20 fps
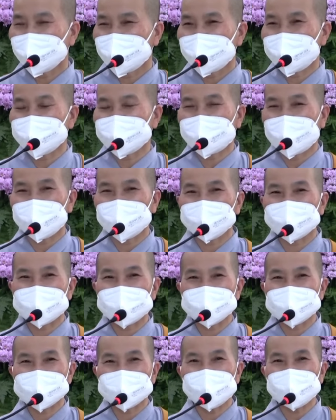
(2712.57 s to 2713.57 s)
Cái tàu
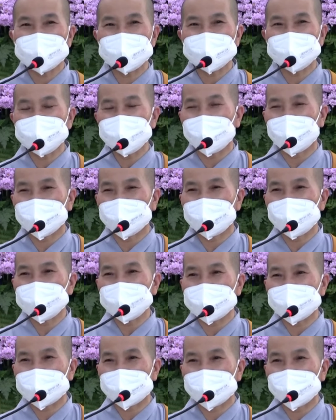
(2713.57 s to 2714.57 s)
trên xóm dưới họ nói
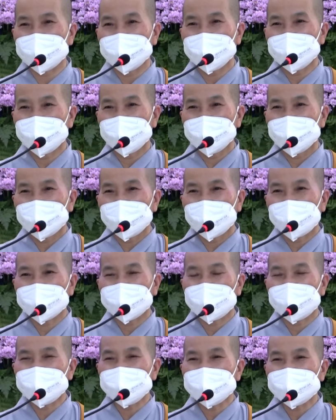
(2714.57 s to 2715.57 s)
vậy nè. Họ
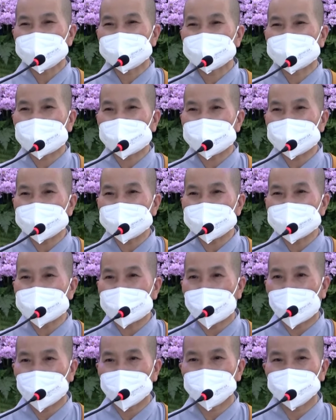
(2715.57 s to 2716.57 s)
nói cây
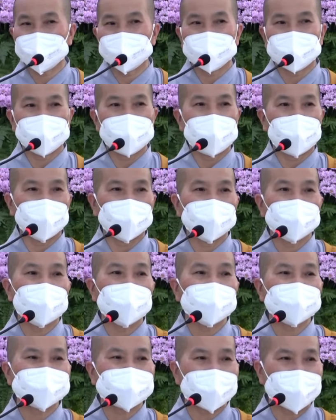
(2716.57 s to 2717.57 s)
độc thì nó không
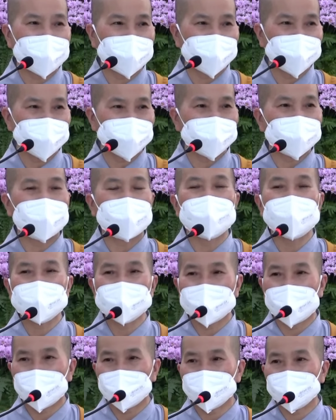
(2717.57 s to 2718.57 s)
có trái, gái
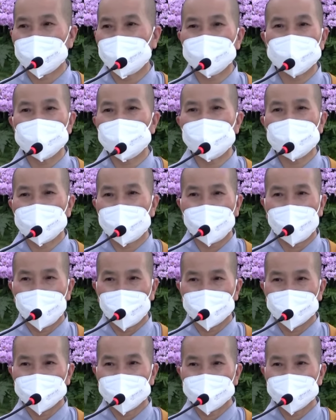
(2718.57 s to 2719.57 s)
độc không có
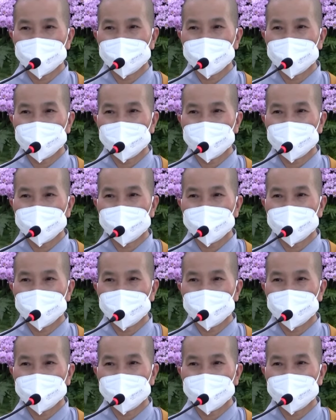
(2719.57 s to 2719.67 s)
con.